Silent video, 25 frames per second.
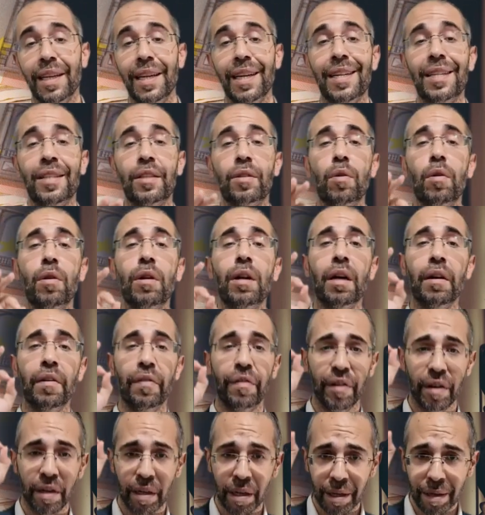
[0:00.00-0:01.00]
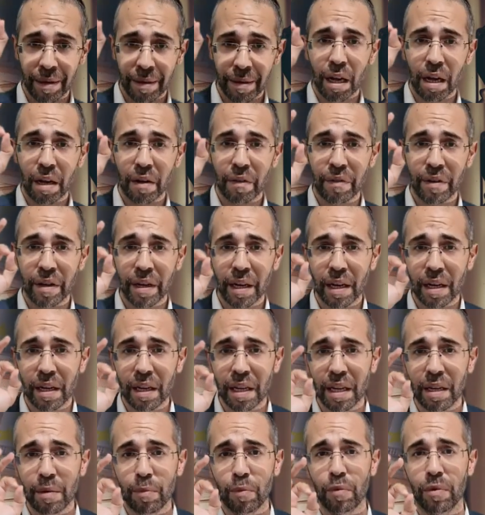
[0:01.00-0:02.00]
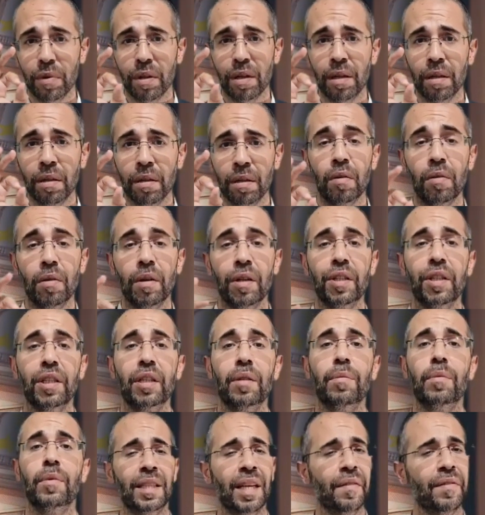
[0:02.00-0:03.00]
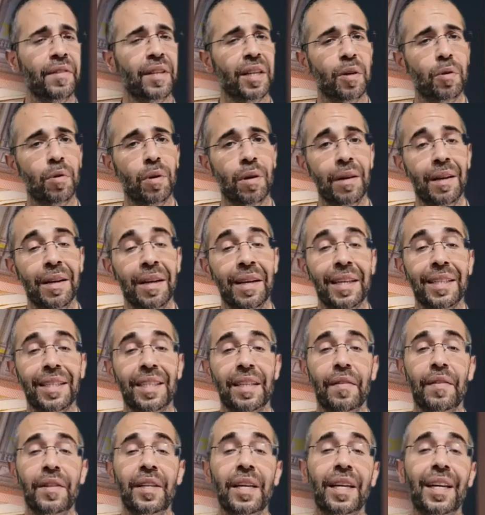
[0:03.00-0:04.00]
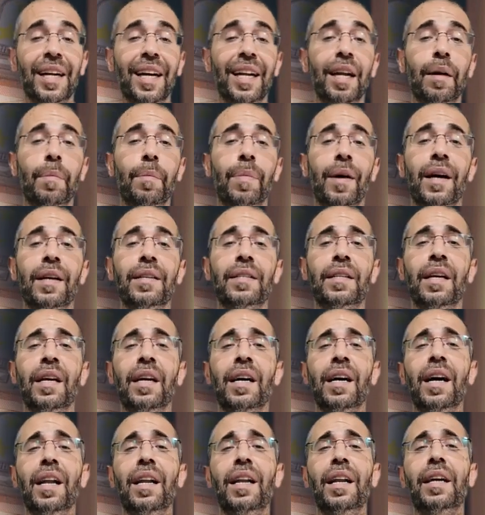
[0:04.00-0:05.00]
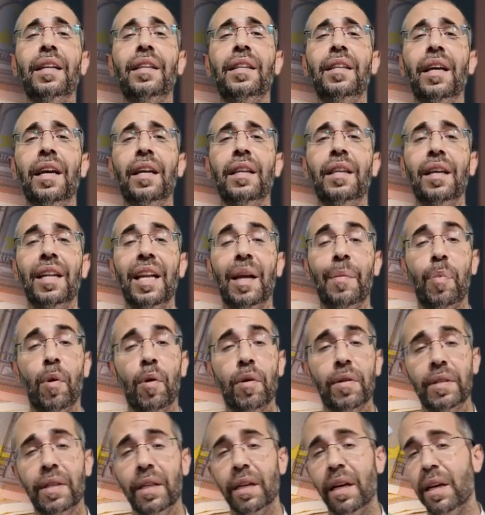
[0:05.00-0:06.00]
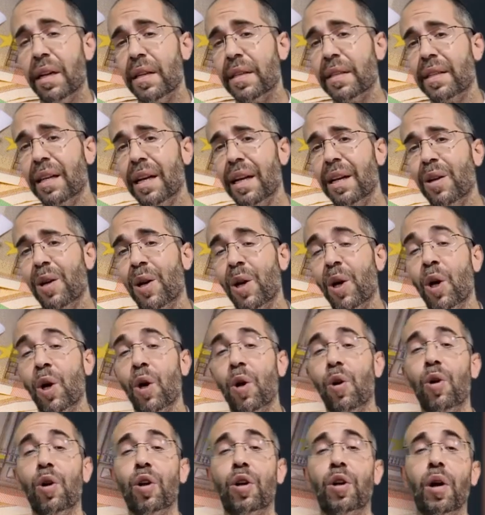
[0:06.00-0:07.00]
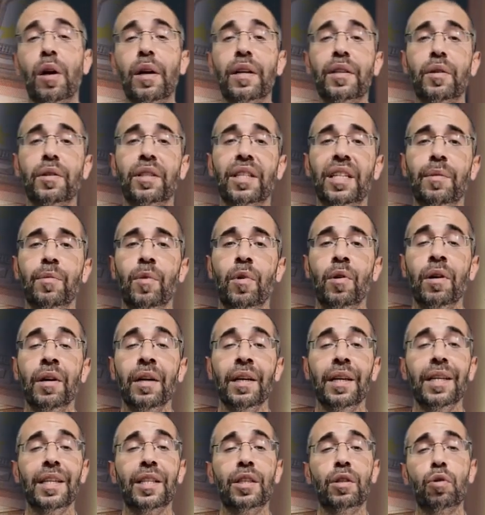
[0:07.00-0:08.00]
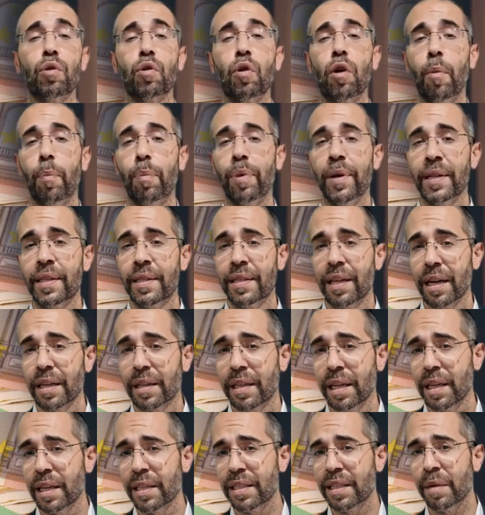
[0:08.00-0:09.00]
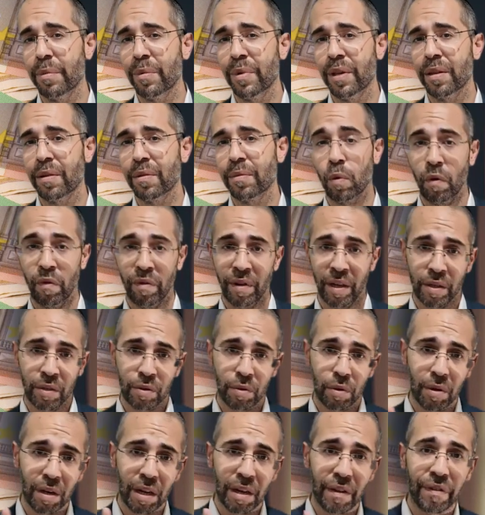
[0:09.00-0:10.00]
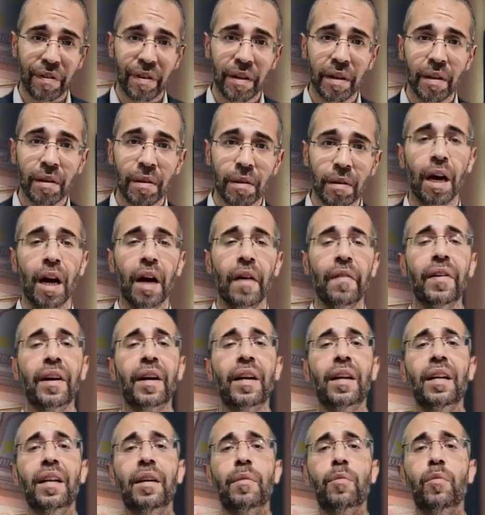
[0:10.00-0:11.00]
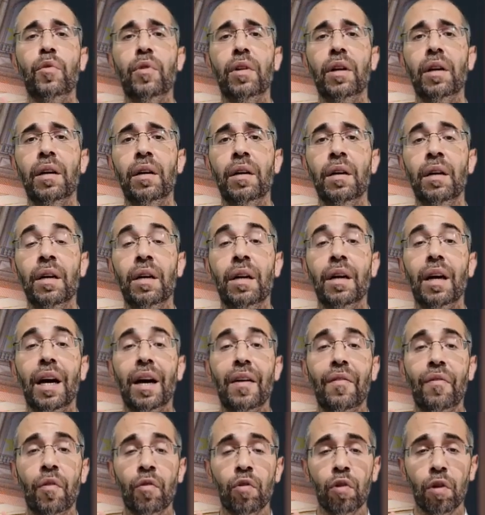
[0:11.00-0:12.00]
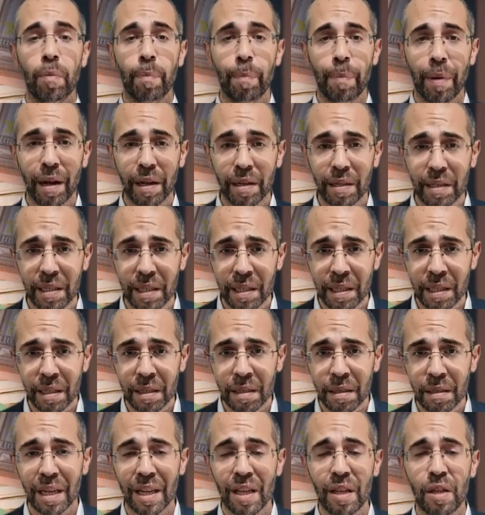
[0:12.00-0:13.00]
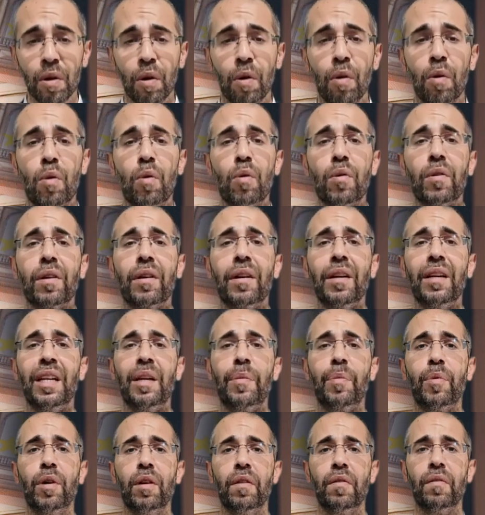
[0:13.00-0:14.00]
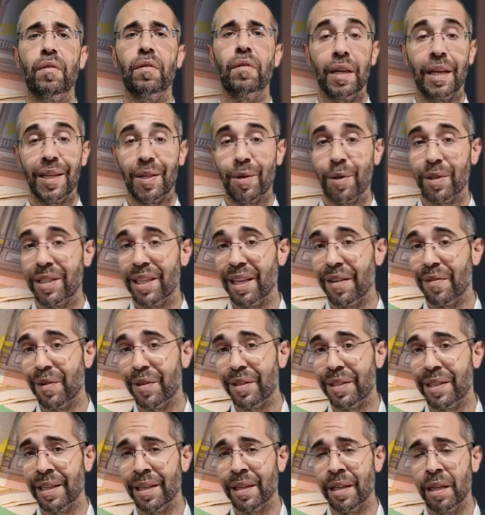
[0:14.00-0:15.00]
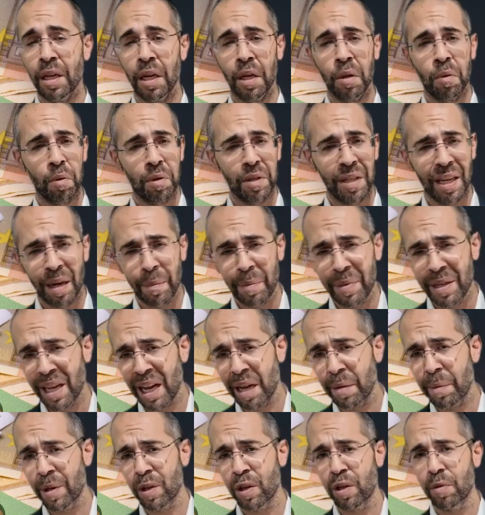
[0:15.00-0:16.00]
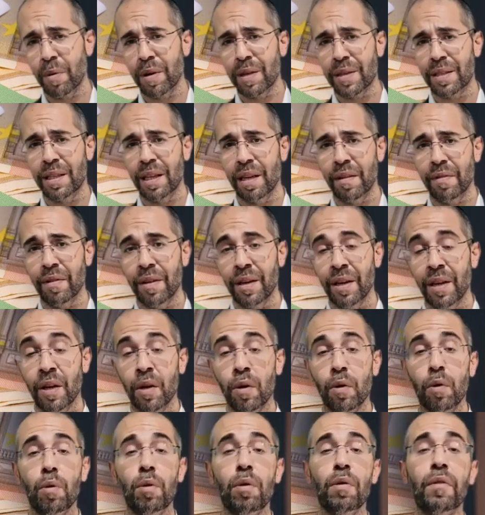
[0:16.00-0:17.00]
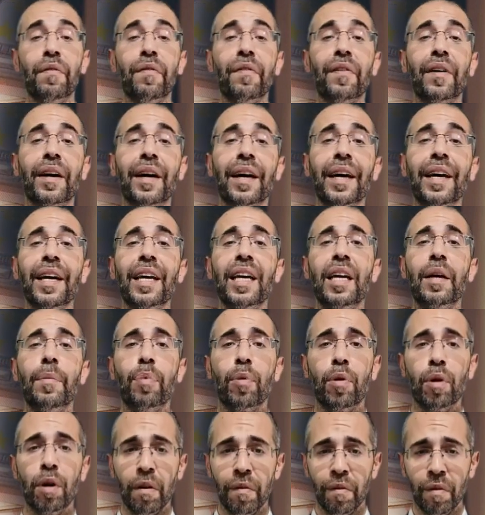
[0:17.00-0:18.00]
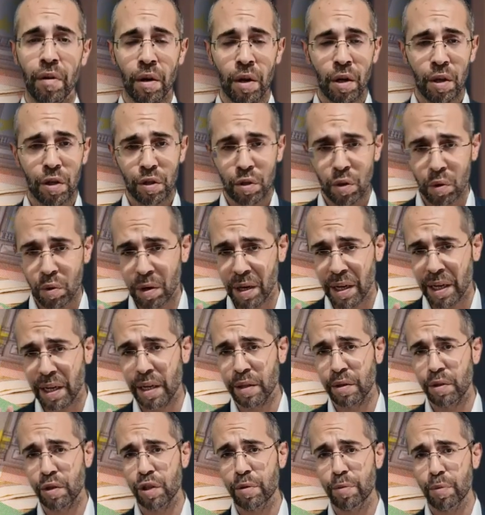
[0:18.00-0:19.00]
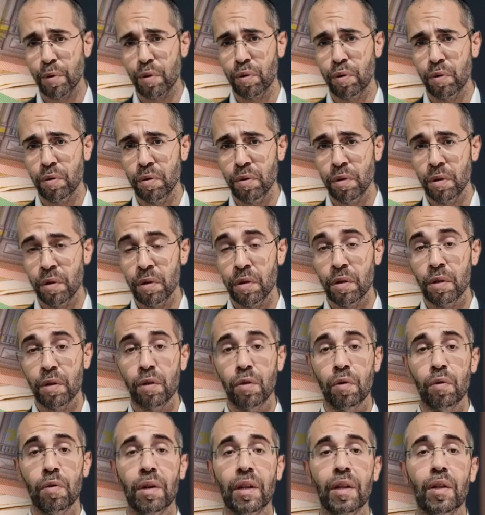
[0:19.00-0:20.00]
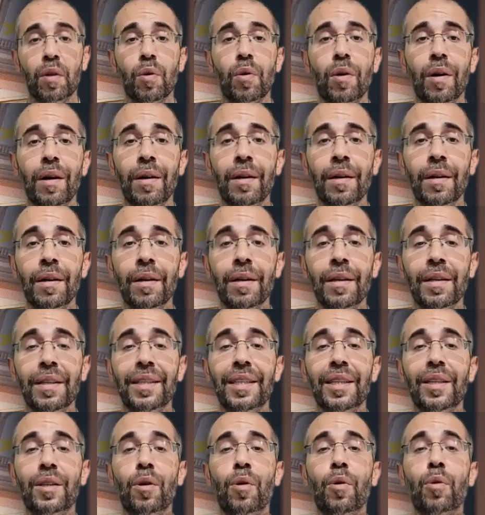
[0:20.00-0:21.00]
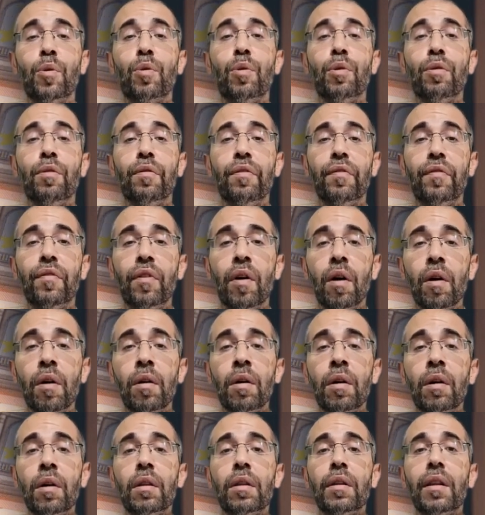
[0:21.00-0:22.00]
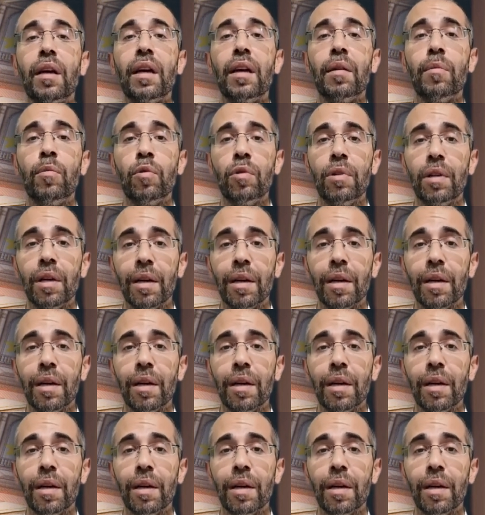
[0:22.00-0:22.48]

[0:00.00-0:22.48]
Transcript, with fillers: il se lavait avec la emuna en Hachem. Ça veut dire quoi Ça veut dire qu'à la base, la tête, la pensée, elle est sale. Le cœur, les sentiments, ils sont remplis de saleté, les amis. On vient se laver avec la emuna avant de partir et de rencontrer une épreuve. Qu'est-ce que ça veut dire Me dit Abin Nachman de Breslev, une vraie épreuve, selon Akadosh Buhu, selon la Torah, c'est quand on te vole ta tu